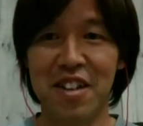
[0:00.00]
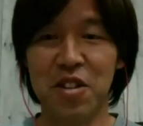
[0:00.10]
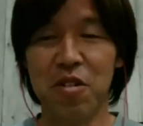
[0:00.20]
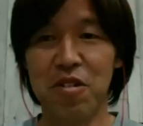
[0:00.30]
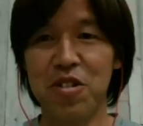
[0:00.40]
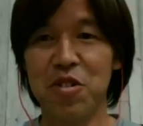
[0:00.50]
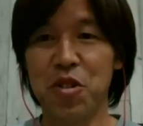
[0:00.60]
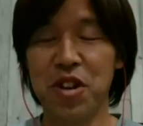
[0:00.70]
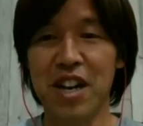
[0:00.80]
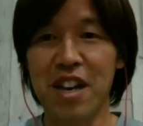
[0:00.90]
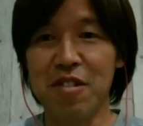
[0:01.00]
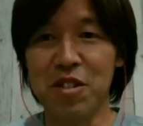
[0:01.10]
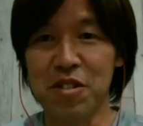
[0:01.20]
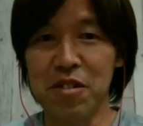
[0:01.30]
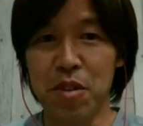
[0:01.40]
どういう声がけを
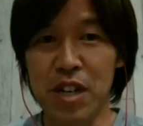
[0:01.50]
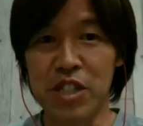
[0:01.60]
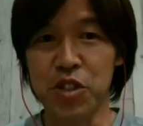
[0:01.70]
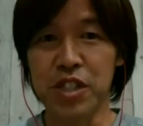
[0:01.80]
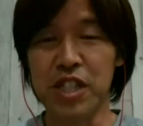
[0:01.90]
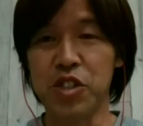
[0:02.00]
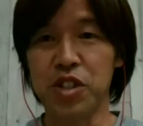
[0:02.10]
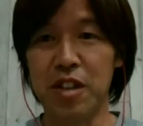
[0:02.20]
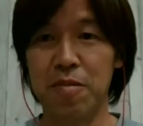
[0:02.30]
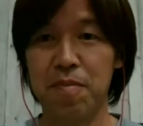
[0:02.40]
する、うん、ボランチの選手に。